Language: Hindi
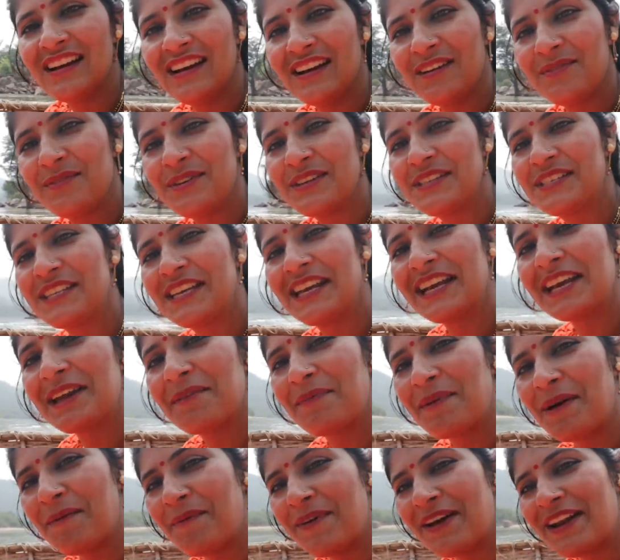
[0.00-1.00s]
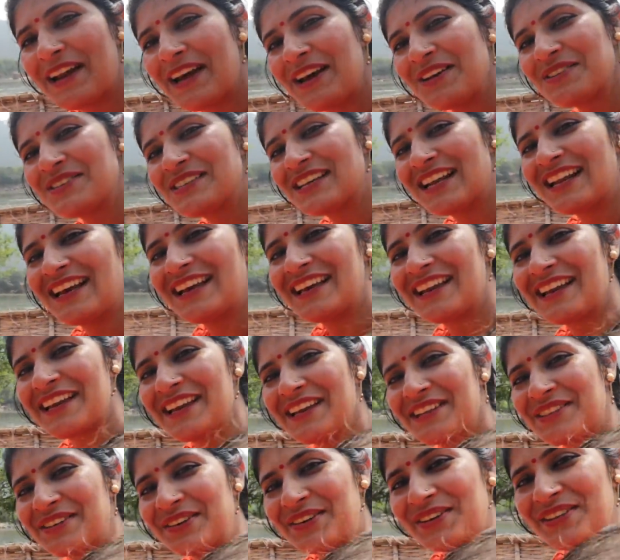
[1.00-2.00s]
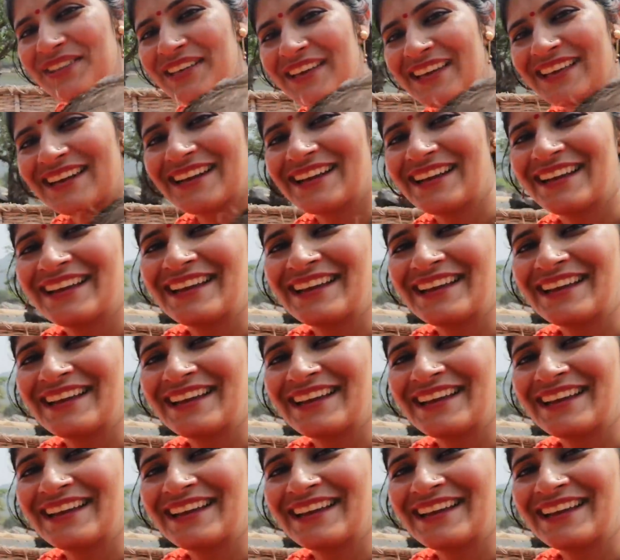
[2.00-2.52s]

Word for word: अभी जिया के पापा नाव चला रहे हैं थोड़ी देर